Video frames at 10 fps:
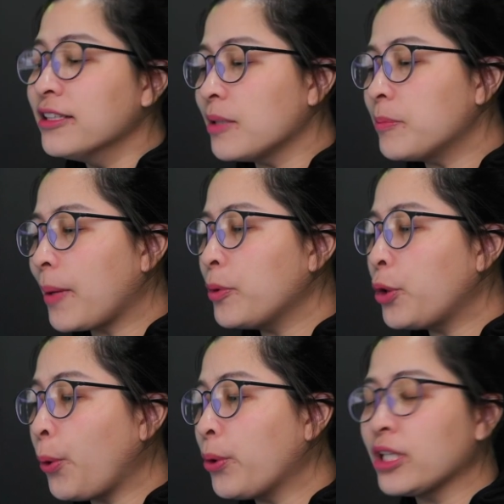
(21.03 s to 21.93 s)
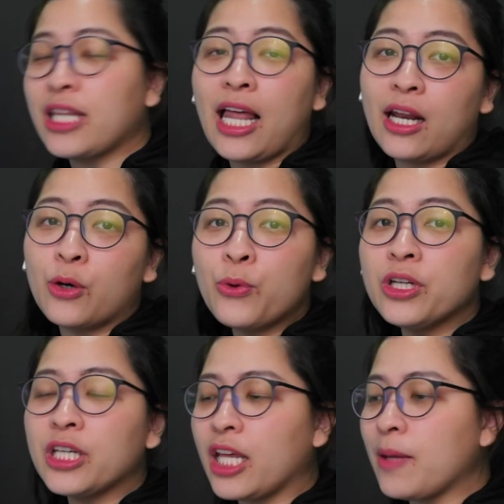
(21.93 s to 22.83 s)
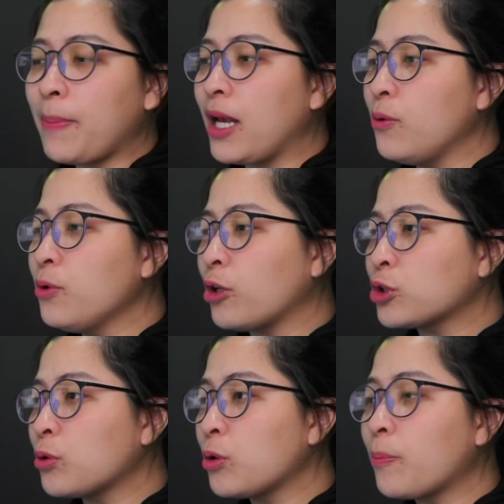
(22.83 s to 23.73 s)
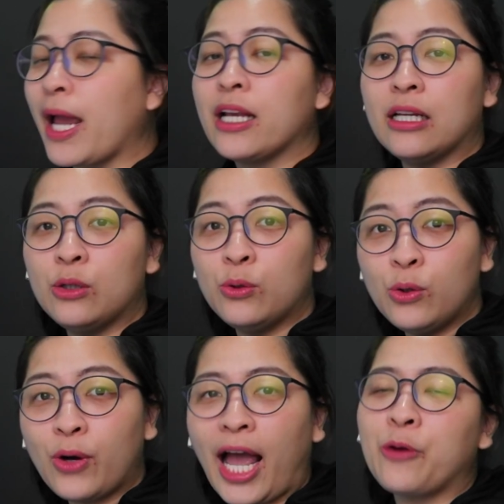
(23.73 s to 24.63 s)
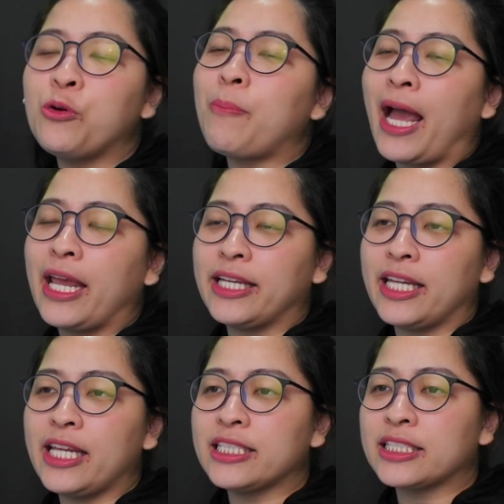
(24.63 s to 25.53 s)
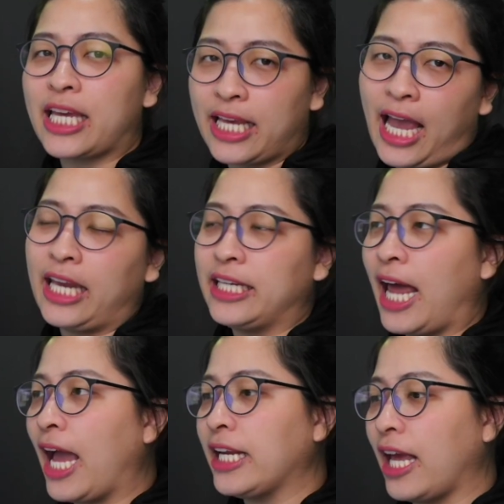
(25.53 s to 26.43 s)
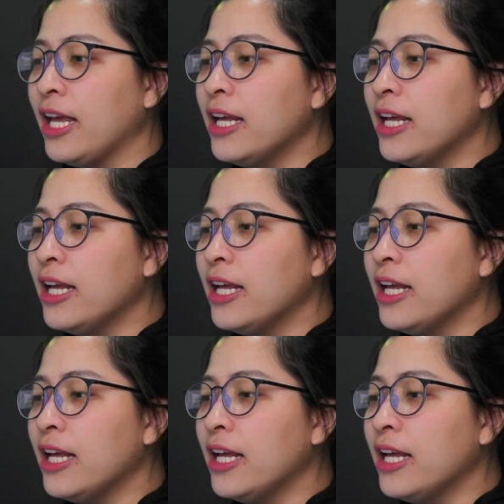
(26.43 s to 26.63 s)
สำหรับโดรนในแต่ละรุ่นที่เป็นรุ่นคอสโทั่วไป หรือรุ่นลูกค้าทั่วไปที่จะใช้งานได้เนี่ย